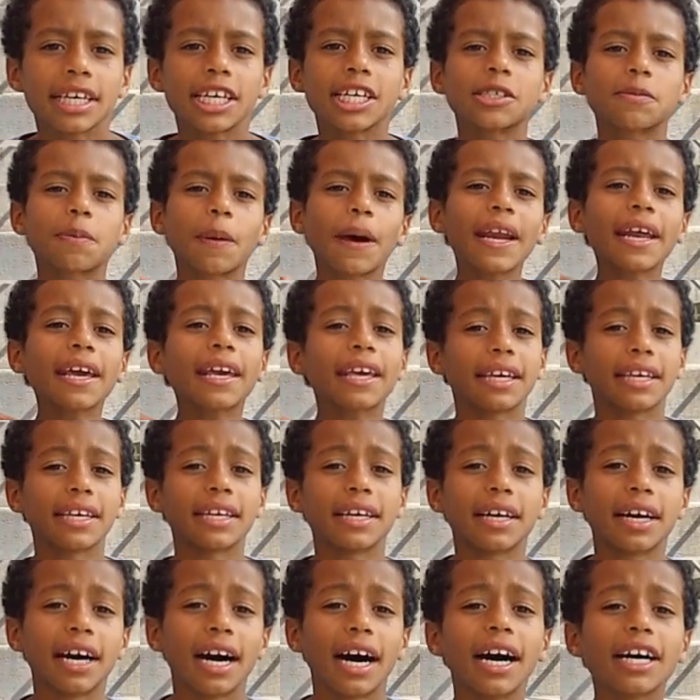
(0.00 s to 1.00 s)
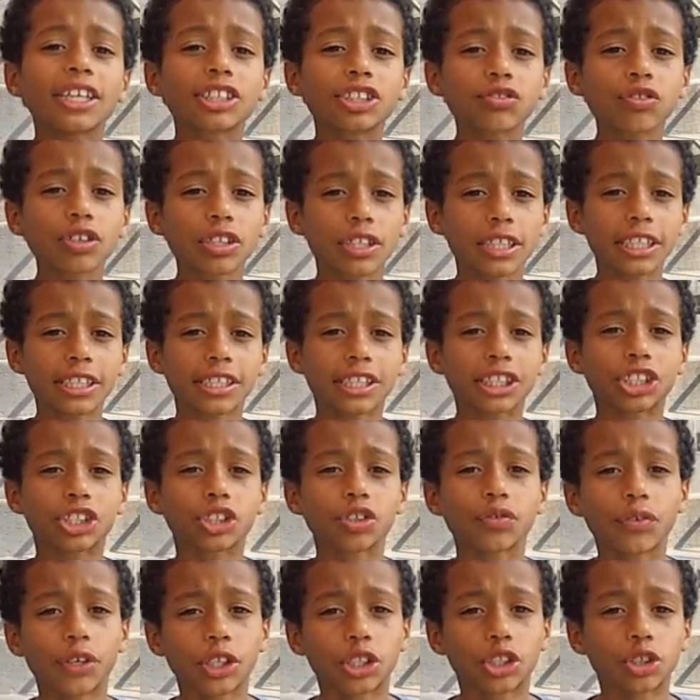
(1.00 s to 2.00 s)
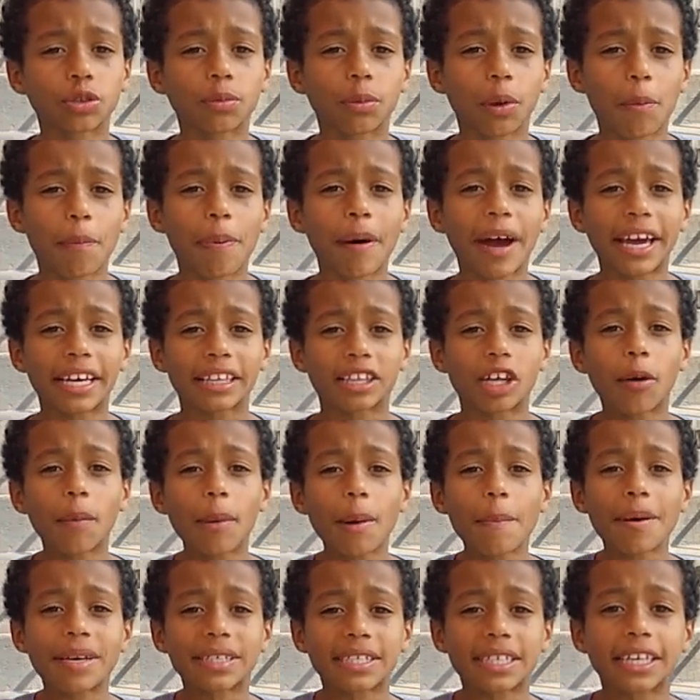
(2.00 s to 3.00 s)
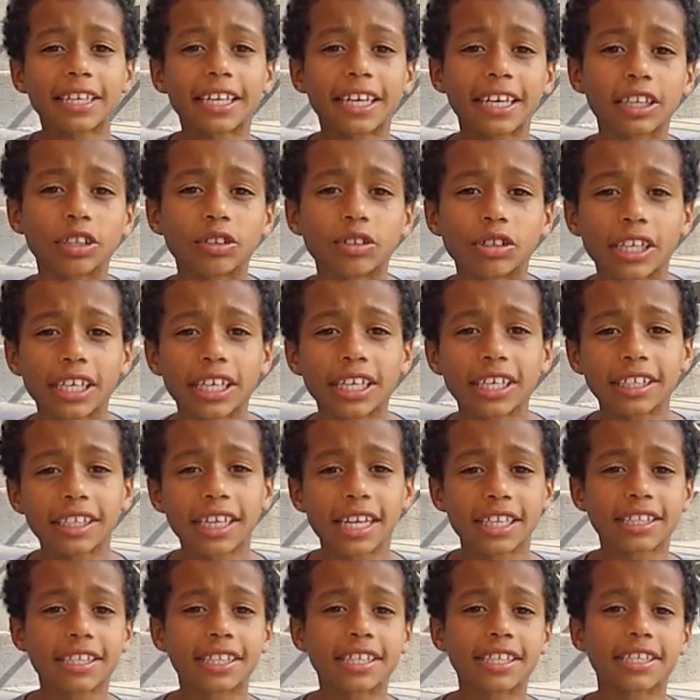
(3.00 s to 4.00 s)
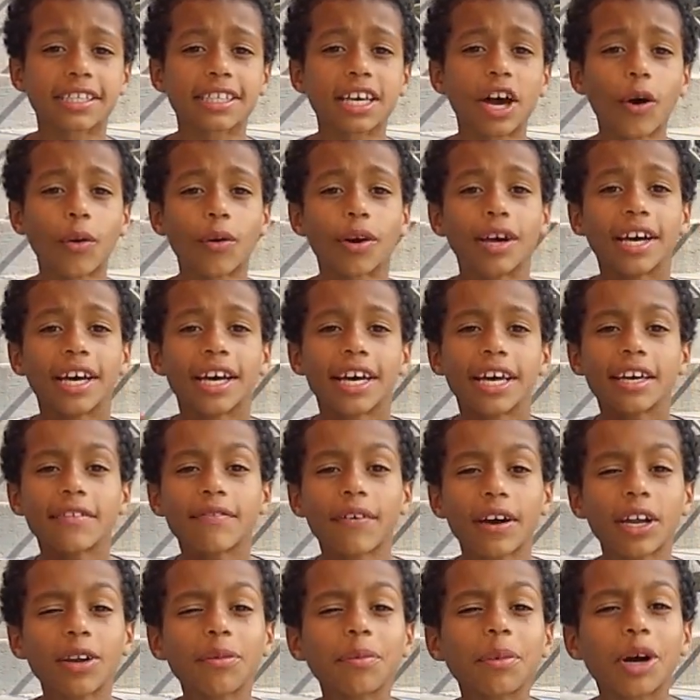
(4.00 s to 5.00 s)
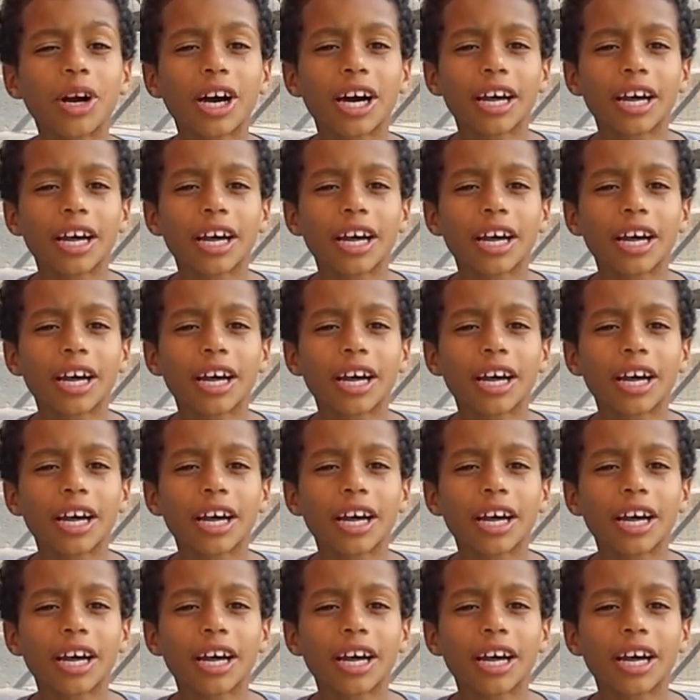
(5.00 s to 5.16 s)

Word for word: Espera aí. Antes de você assistir o vídeo do meu pai, dá uma passada aí no link da descrição e vai no meu